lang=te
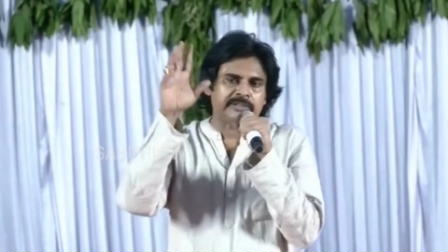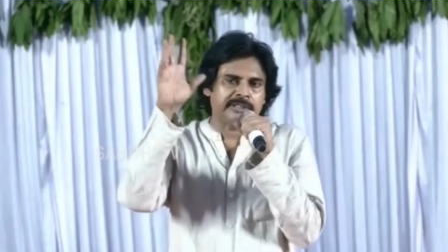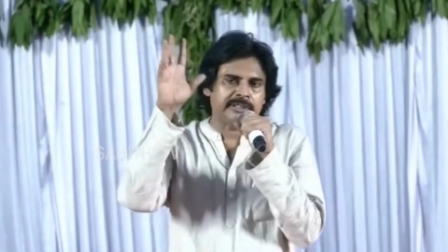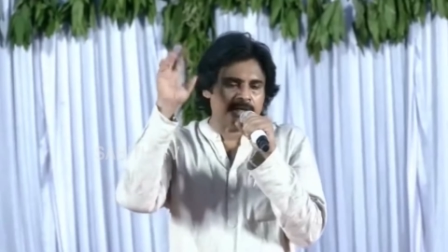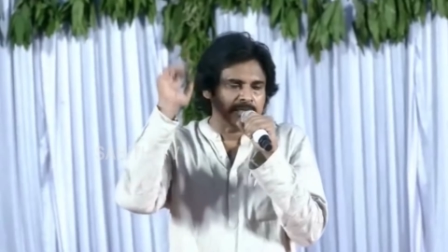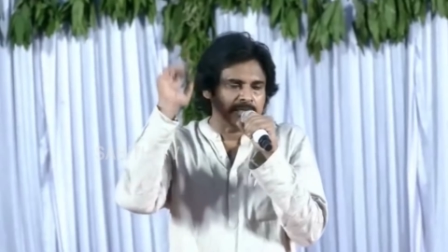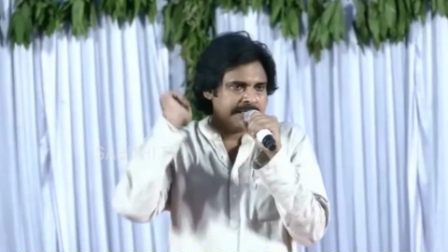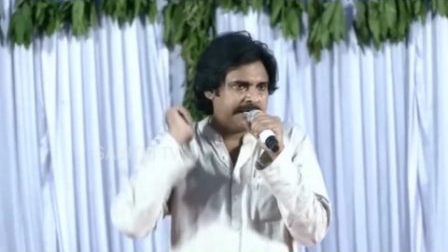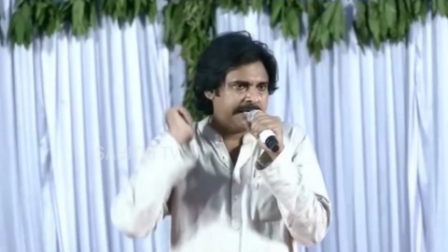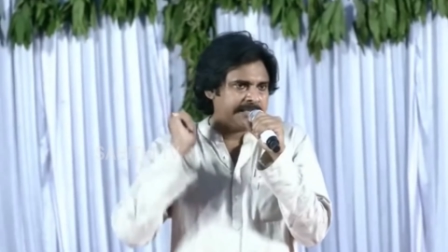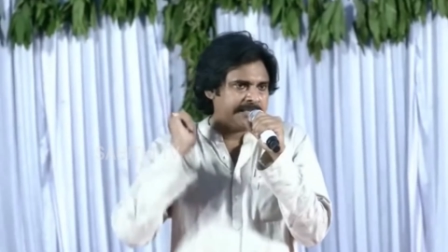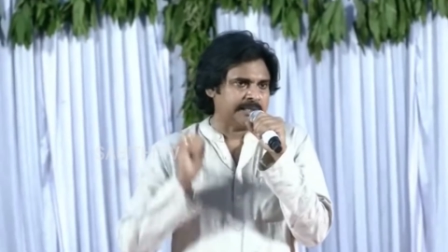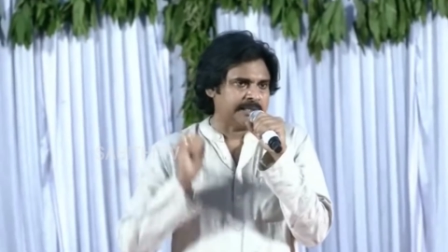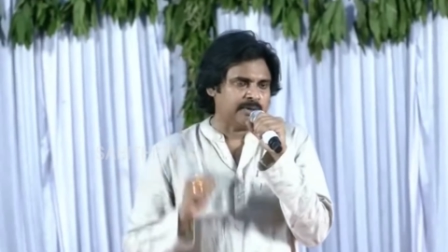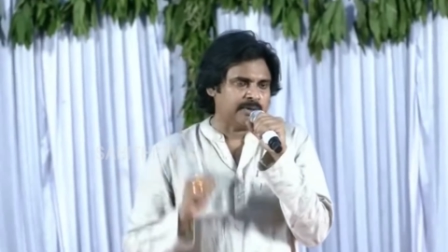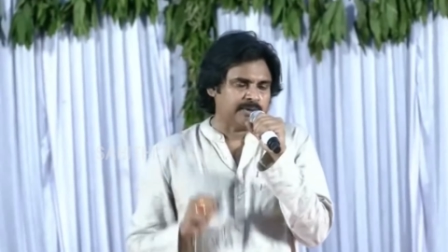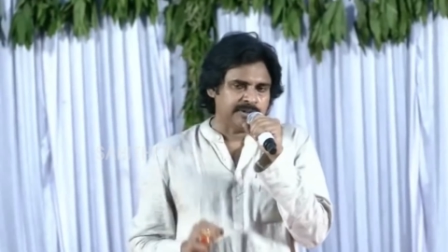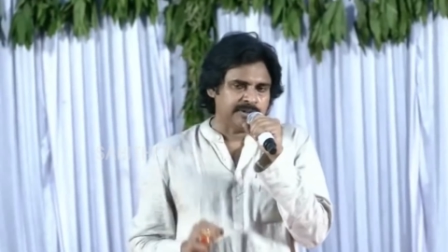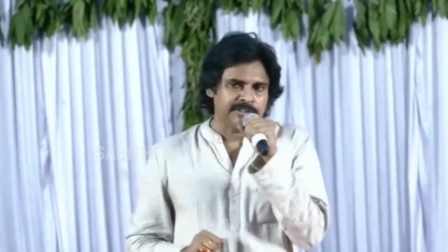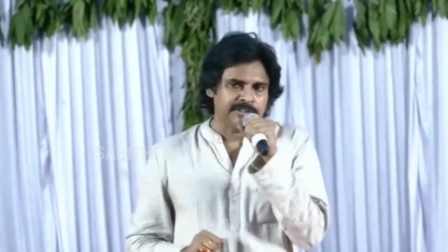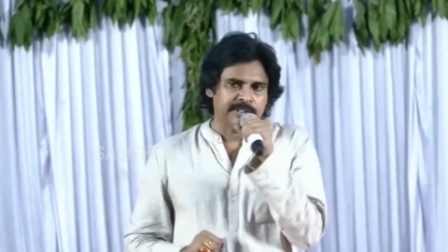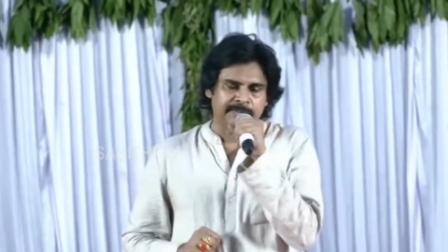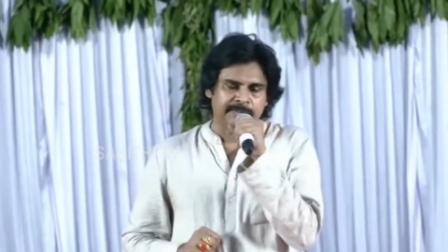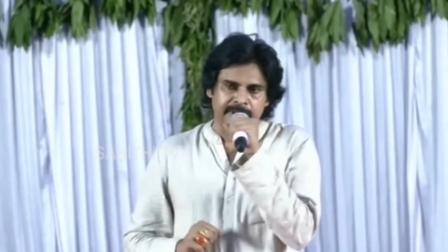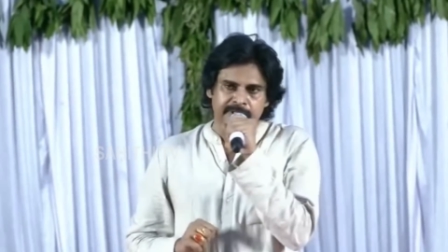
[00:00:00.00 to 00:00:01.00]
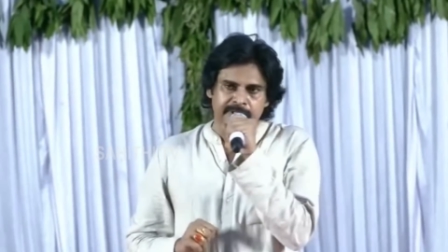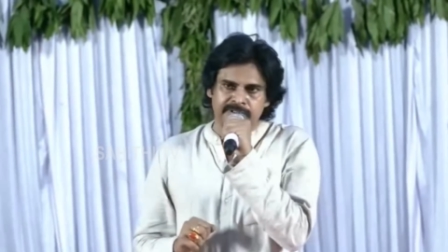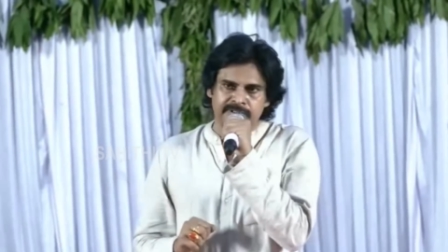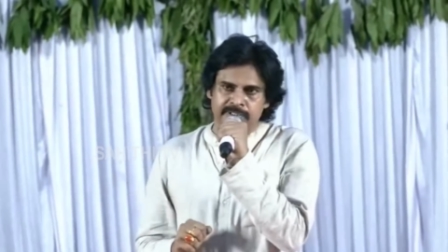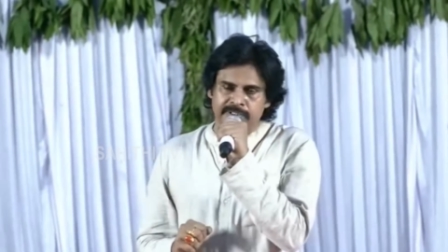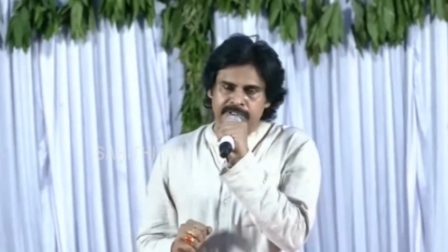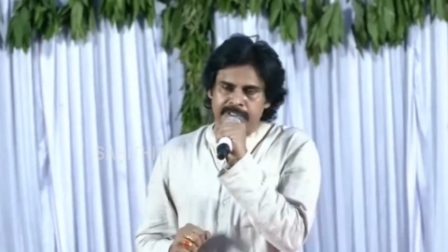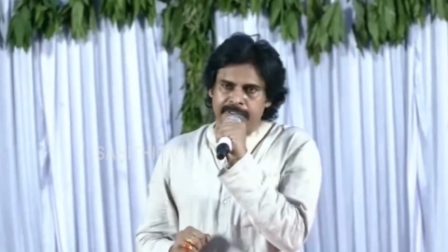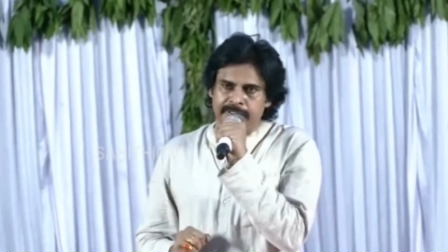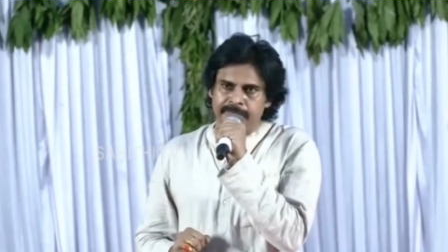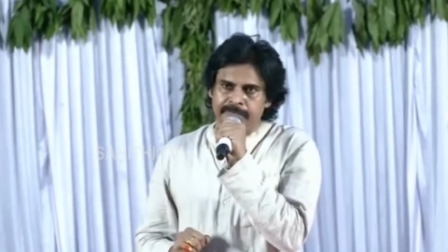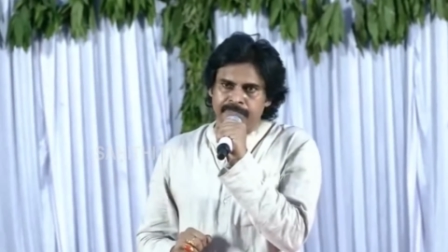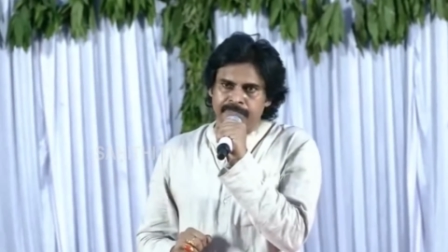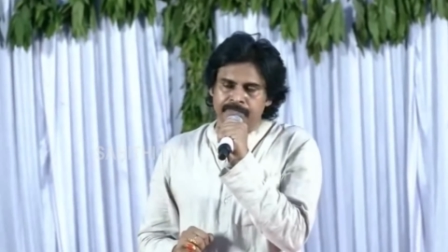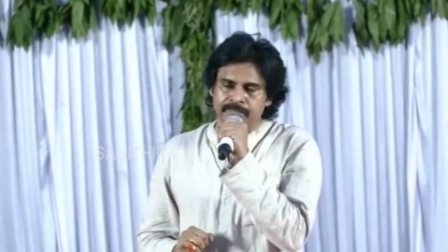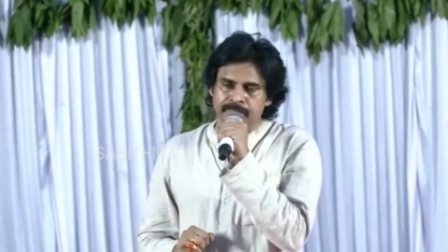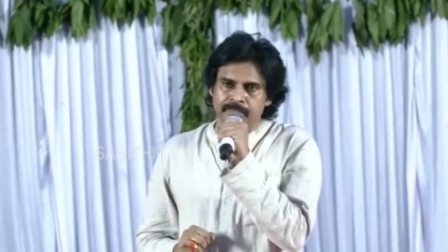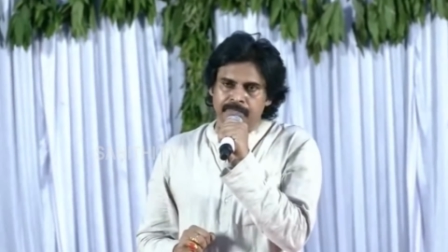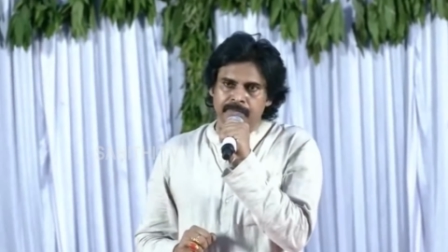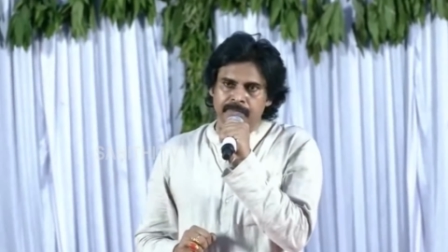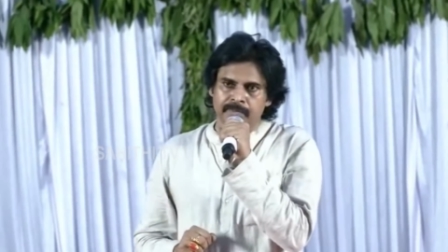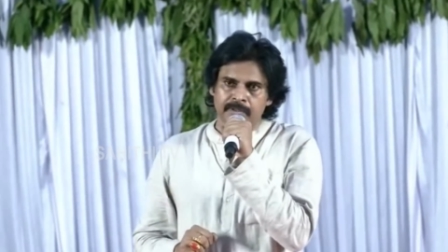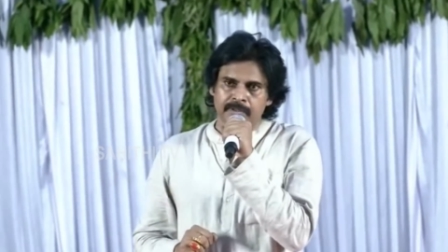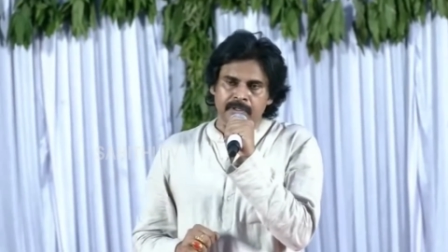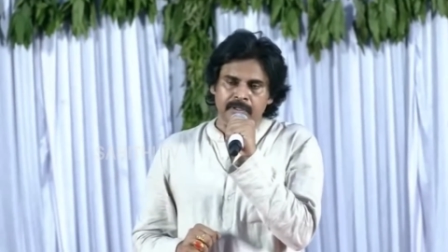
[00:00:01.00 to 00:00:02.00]
నాలుగు నెలల తర్వాత ఇచ్చే పరిస్థితి
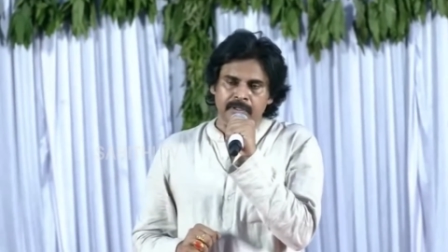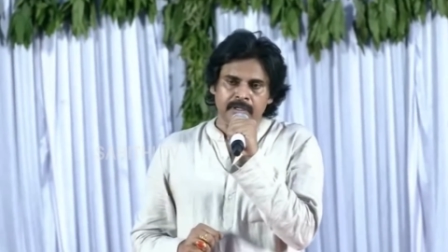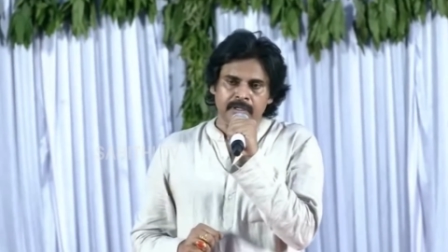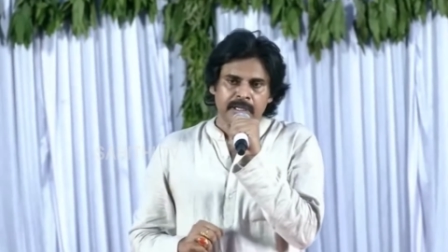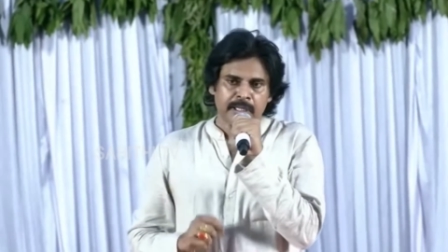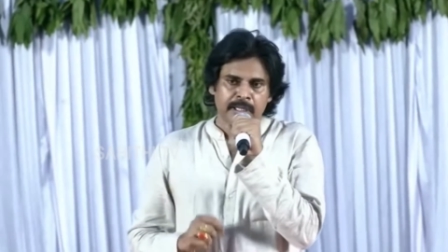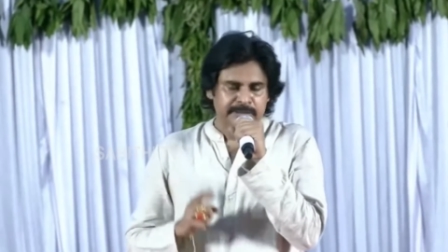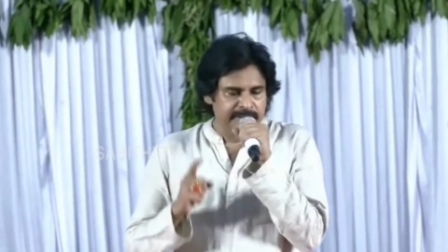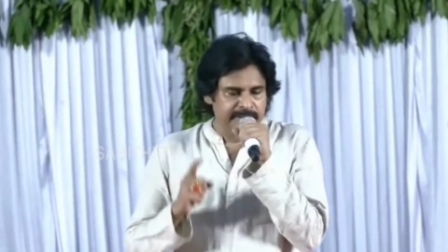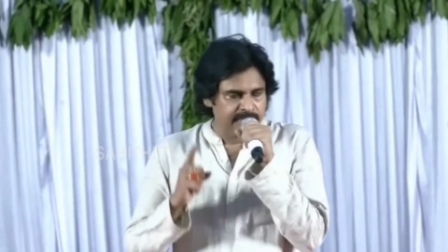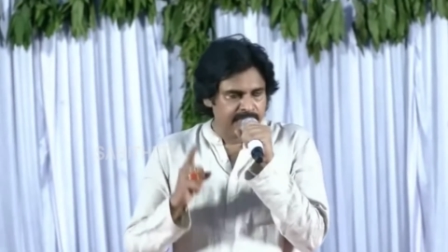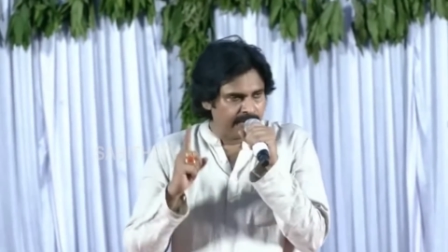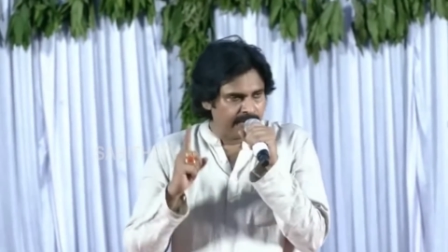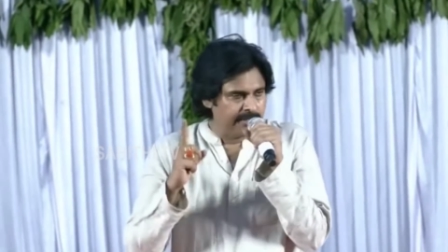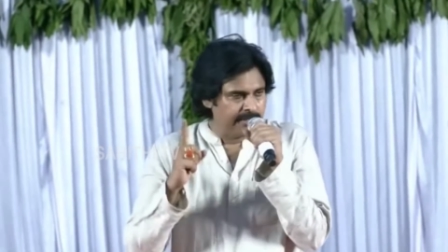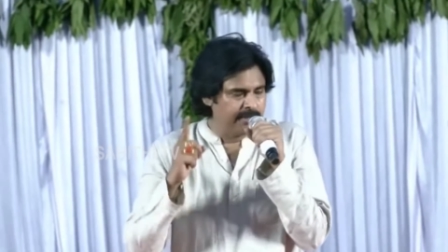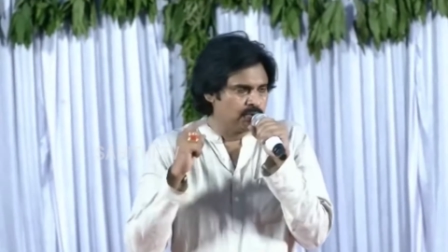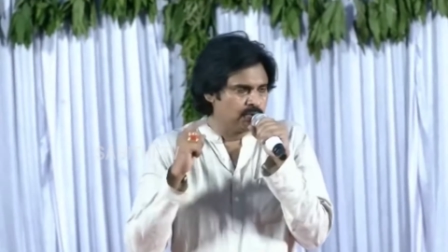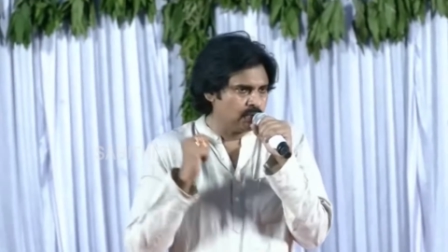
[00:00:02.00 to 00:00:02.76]
ఇవన్నీ